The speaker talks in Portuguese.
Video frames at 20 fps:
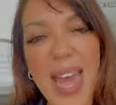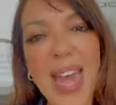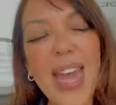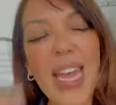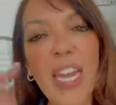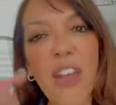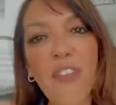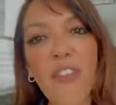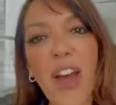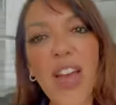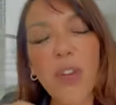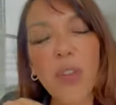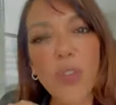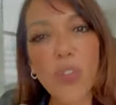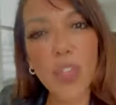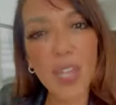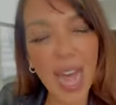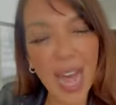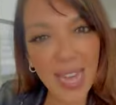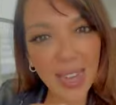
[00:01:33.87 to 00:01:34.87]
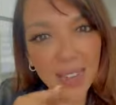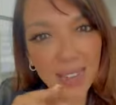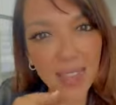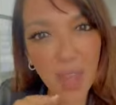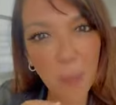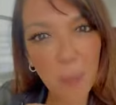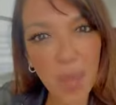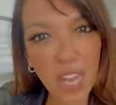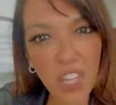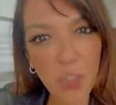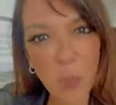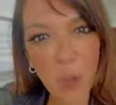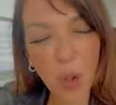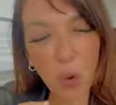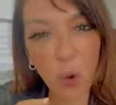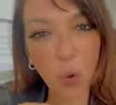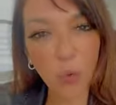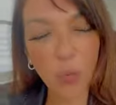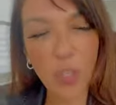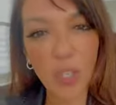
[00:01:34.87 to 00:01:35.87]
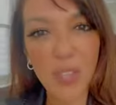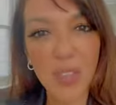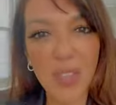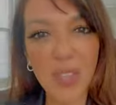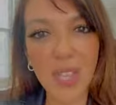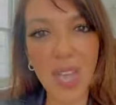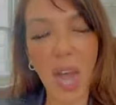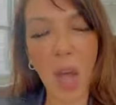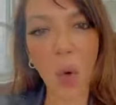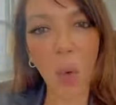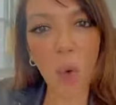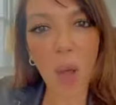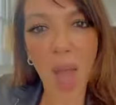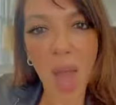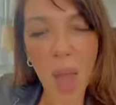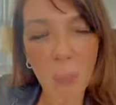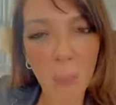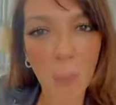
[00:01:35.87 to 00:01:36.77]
Ele vai usar essa mesma condição